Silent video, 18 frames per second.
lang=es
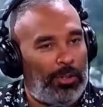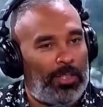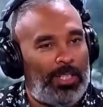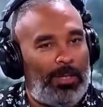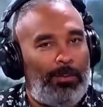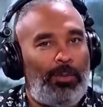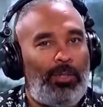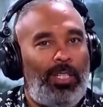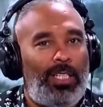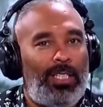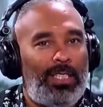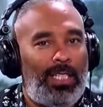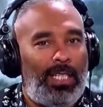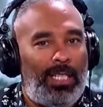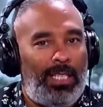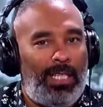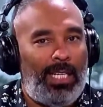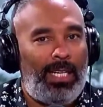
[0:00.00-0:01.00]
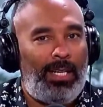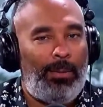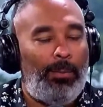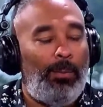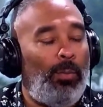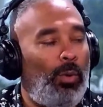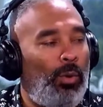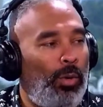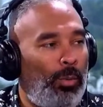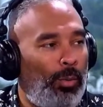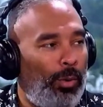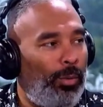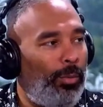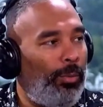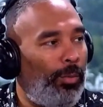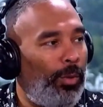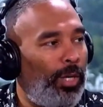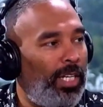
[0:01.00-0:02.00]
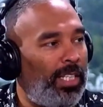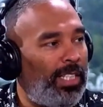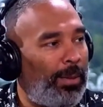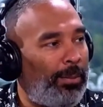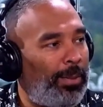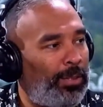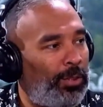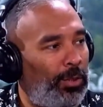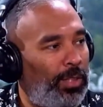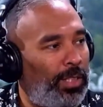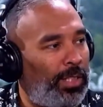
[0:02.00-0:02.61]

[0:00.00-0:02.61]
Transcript: está muy linda. ella es muy, linda persona.